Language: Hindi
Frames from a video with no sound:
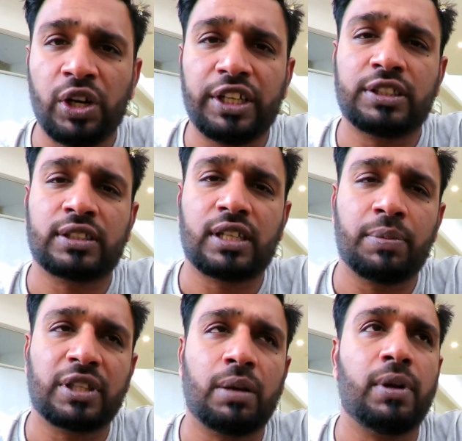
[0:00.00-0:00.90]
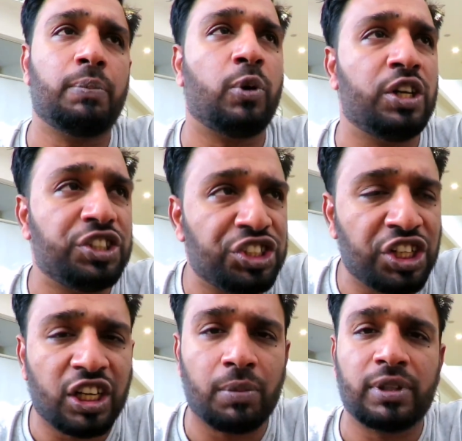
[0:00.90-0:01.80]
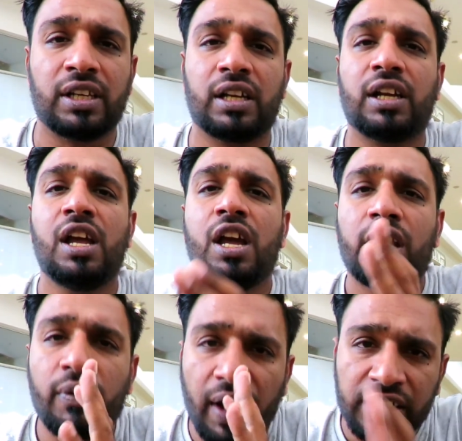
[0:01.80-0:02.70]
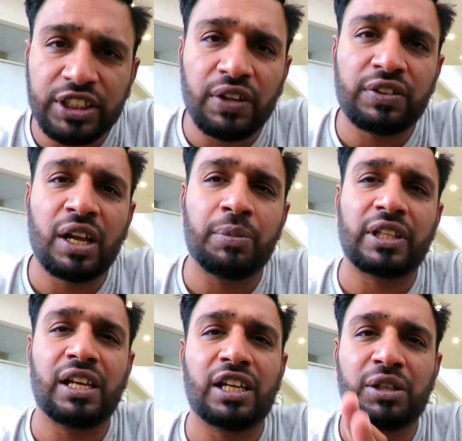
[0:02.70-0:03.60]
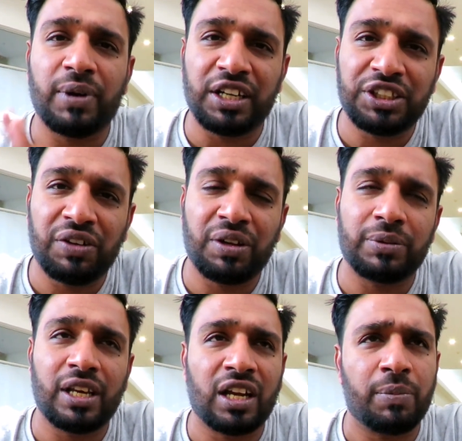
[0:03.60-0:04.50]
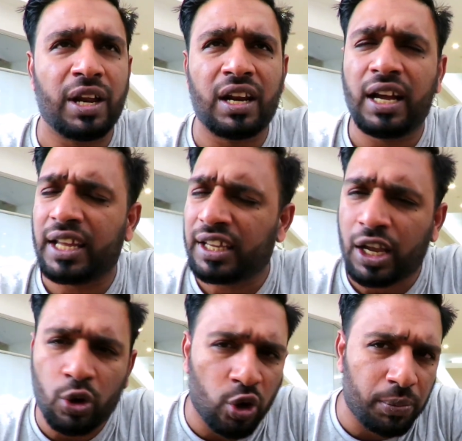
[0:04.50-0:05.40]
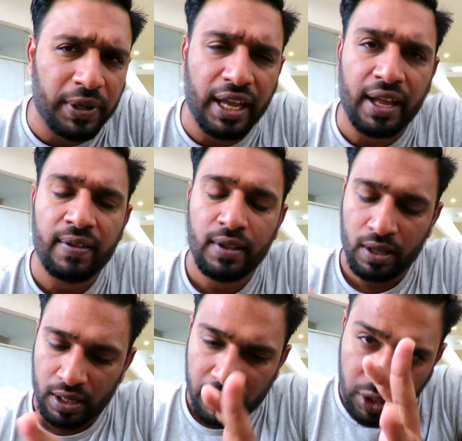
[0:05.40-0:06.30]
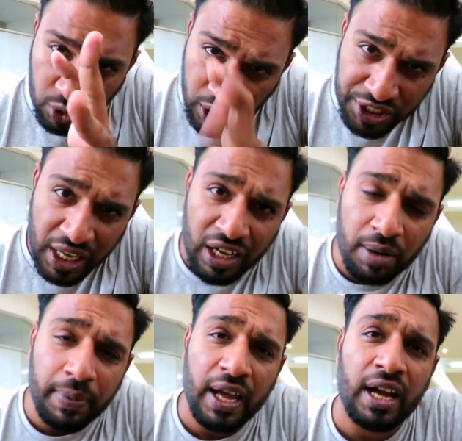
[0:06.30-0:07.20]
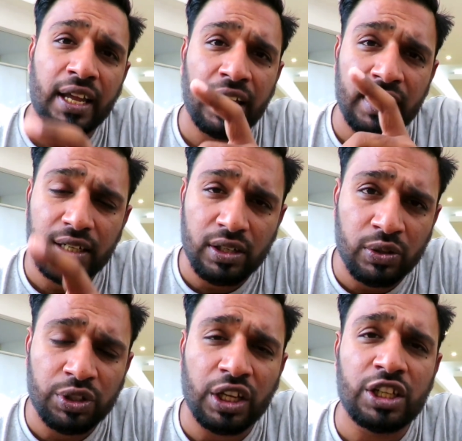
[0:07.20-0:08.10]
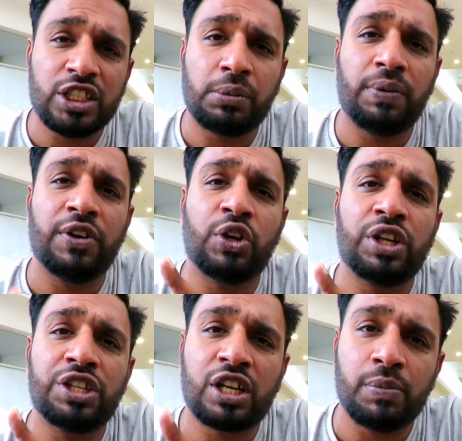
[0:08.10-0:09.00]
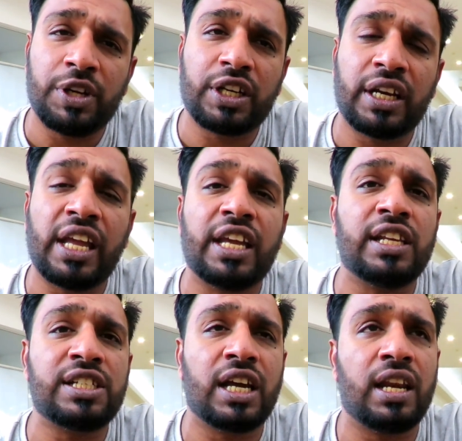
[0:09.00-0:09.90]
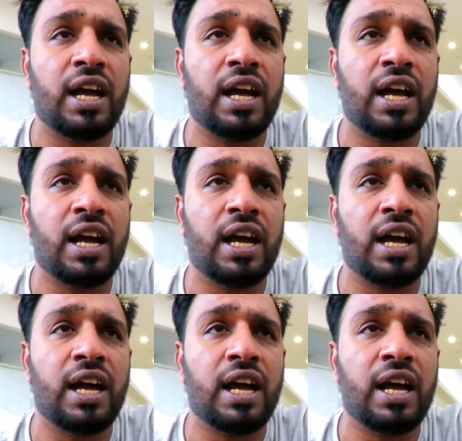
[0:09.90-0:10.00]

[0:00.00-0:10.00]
पोलिटिक्स के मतलब पोलिटिशियन के मतलब नवाज शरीफ के मतलब शबाज शरीफ के मतलब इमरान खान यानी कि कोई भी है उनके चैनल पर आके उनकी किसी भी वीडियो के नीचे कमेंट करें इन